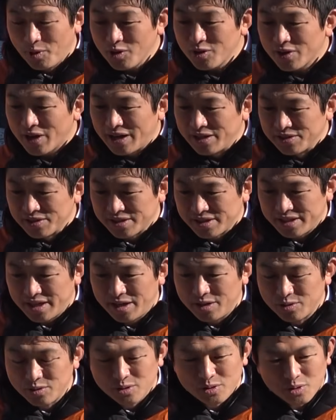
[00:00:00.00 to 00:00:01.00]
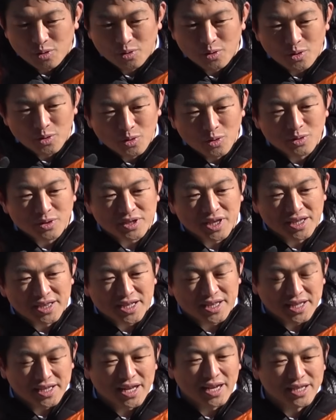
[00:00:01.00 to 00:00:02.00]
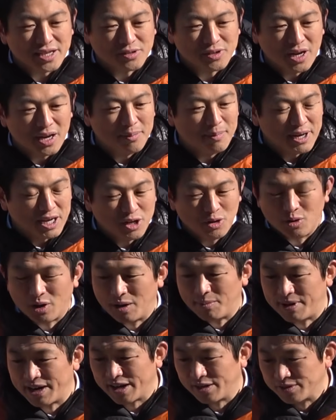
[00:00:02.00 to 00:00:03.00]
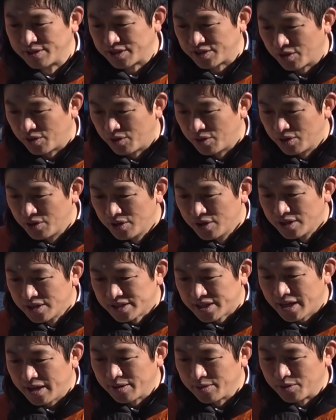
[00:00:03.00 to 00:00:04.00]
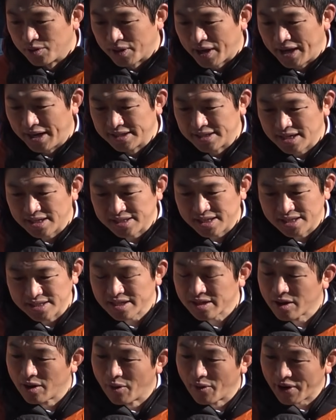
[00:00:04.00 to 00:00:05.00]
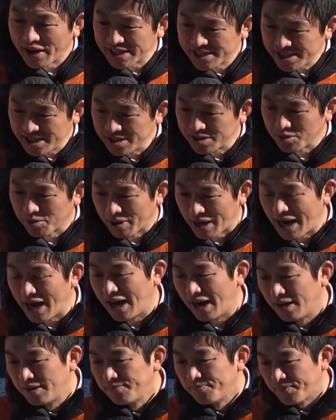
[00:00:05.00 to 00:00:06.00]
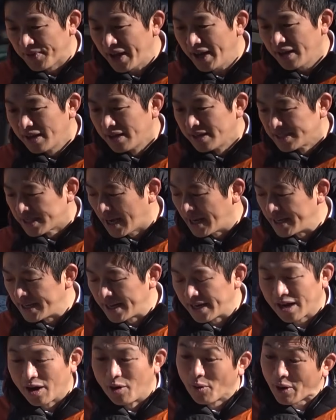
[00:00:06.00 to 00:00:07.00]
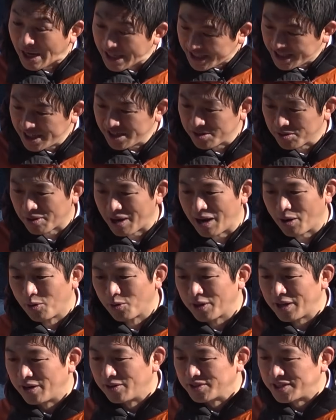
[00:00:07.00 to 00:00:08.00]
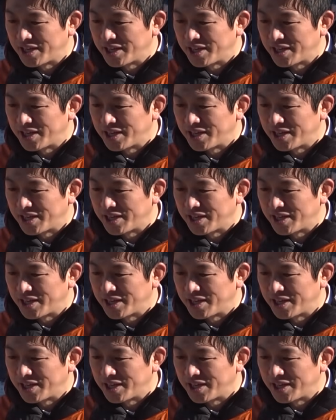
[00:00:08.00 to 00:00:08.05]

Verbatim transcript: 僕が言っている、この論点で叩いてくれれば議論が生まれるんですよ。政府の経済政策がおかしいとか、ね、再エネがおかしいとか、コロナの